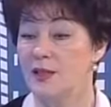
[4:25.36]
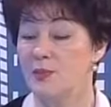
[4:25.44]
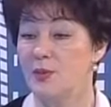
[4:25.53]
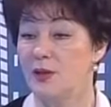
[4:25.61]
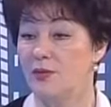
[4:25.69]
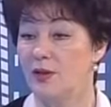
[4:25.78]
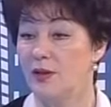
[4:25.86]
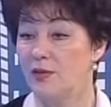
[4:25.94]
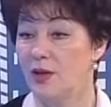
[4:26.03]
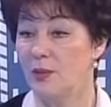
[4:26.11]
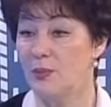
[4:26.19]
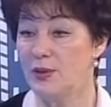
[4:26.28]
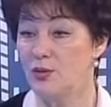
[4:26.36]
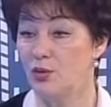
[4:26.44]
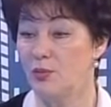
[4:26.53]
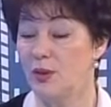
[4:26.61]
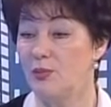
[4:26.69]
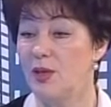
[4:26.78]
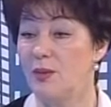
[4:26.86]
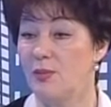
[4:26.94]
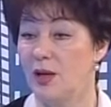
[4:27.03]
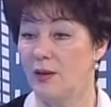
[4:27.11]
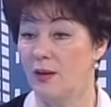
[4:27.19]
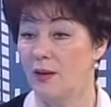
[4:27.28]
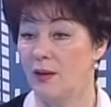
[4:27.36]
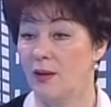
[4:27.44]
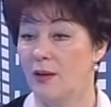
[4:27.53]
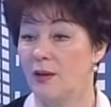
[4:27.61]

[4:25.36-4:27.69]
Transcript: С 1 января пособие минимальное